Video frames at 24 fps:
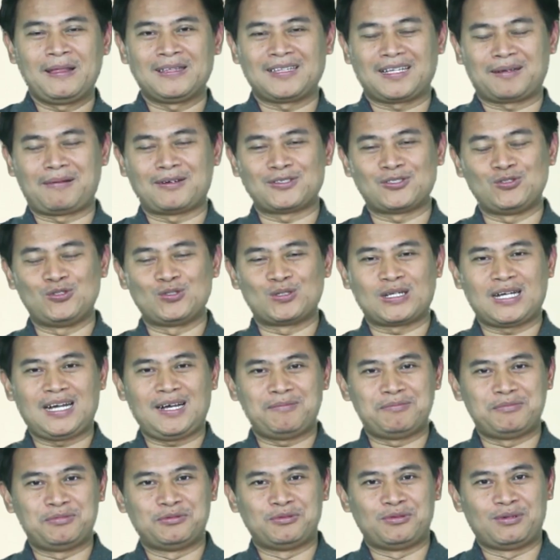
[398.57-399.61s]
termasuk juga
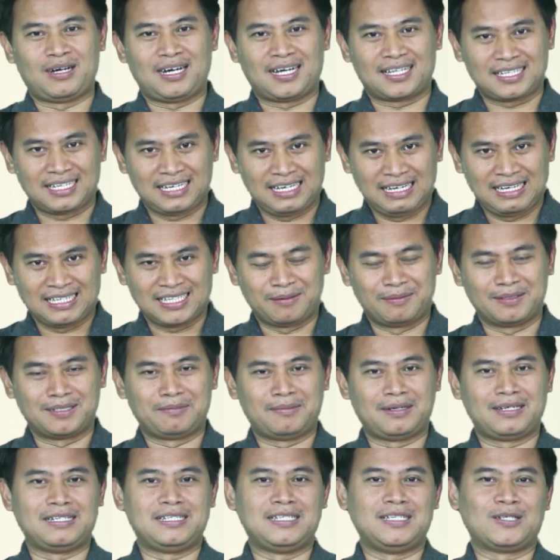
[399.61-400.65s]
buat
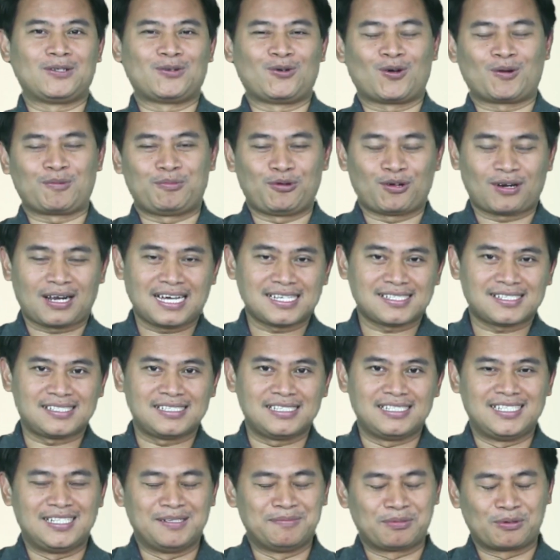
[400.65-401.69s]
teman-teman di korporasi,
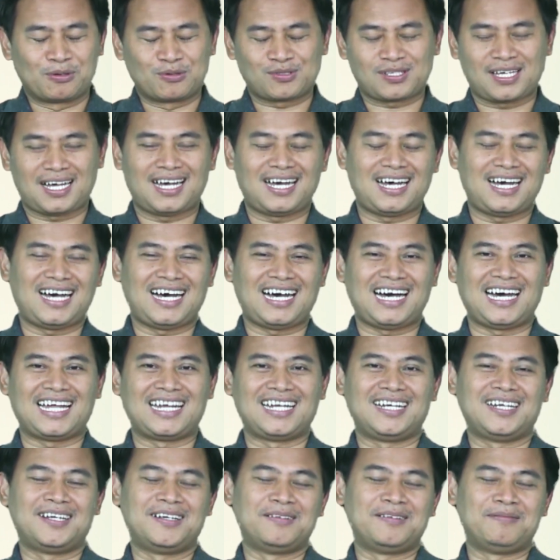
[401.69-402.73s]
di perusahaan,
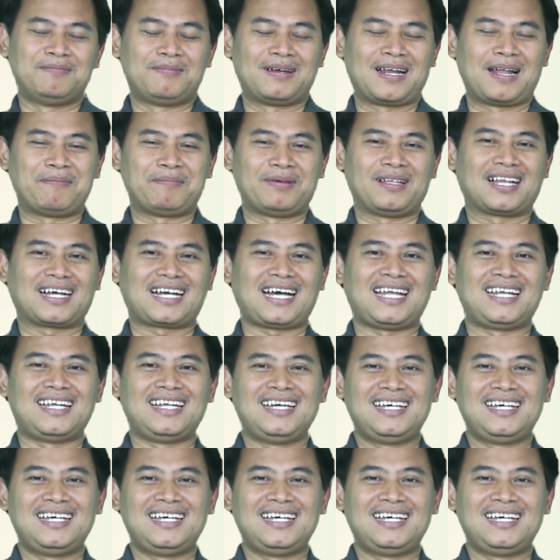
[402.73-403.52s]
menampilkan